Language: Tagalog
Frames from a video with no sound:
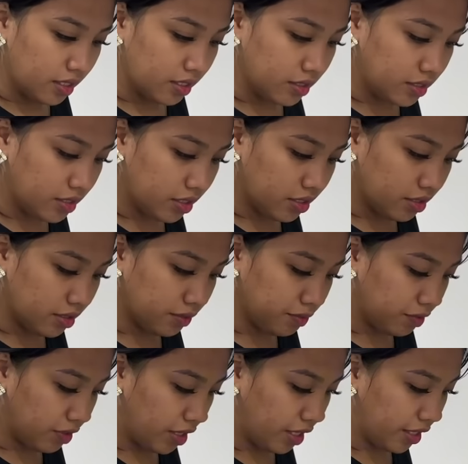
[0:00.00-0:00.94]
Stir
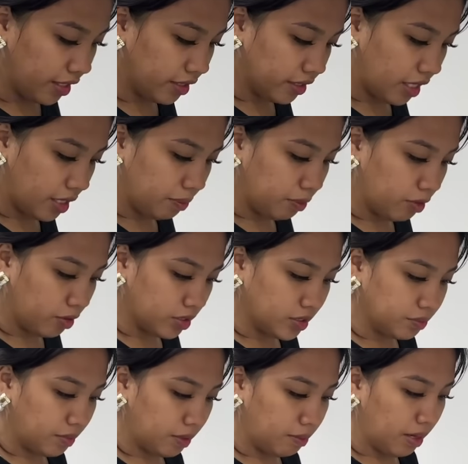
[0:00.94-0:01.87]
fry, tapos
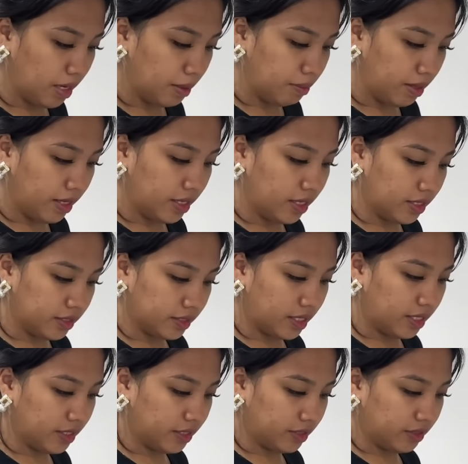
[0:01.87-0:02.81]
mababa lang
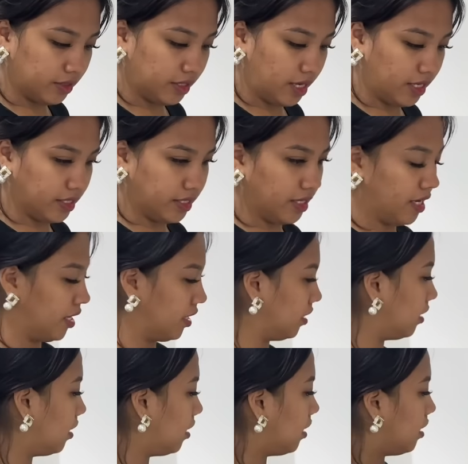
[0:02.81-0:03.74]
muna.
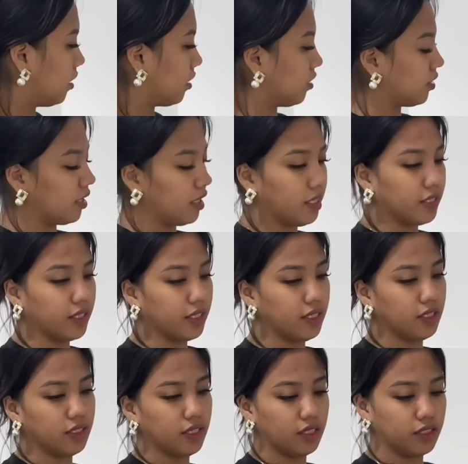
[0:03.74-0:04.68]
So,
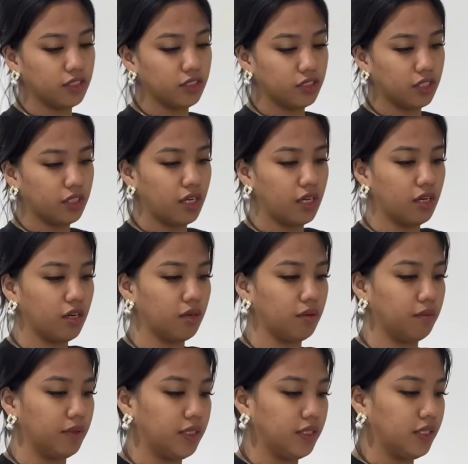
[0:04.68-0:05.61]
lagyan lang natin siya ng
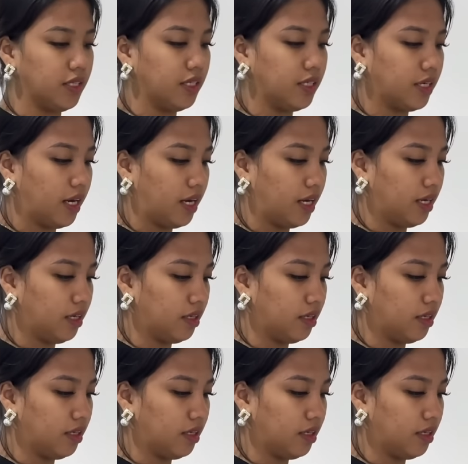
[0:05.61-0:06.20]
mantika.